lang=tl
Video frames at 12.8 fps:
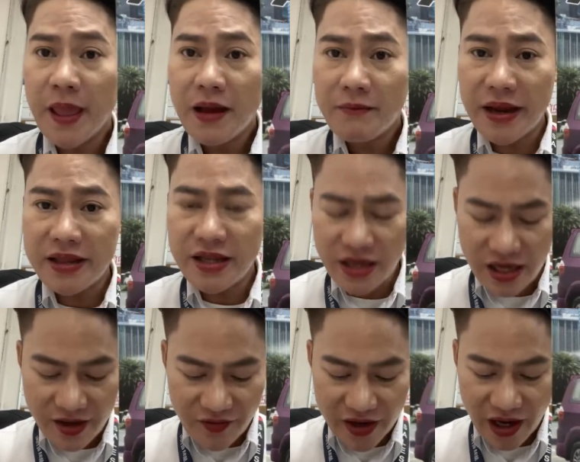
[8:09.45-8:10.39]
May
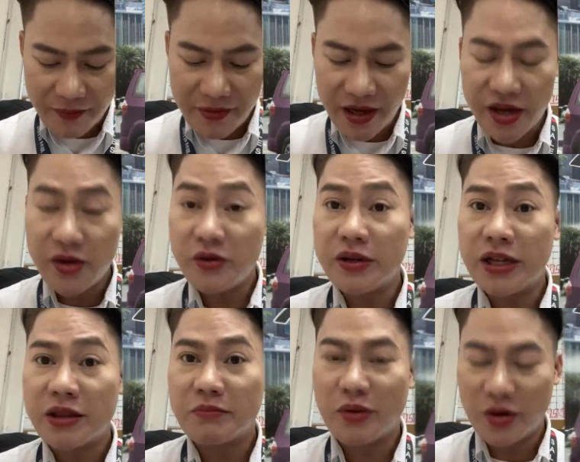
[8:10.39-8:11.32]
dineliver kami na
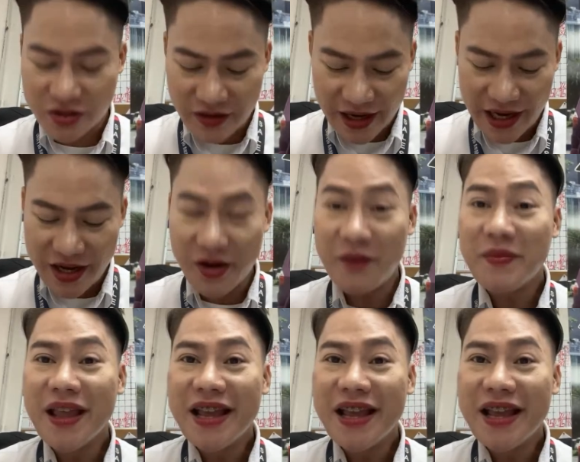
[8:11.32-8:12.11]
unit po. So, ayan no.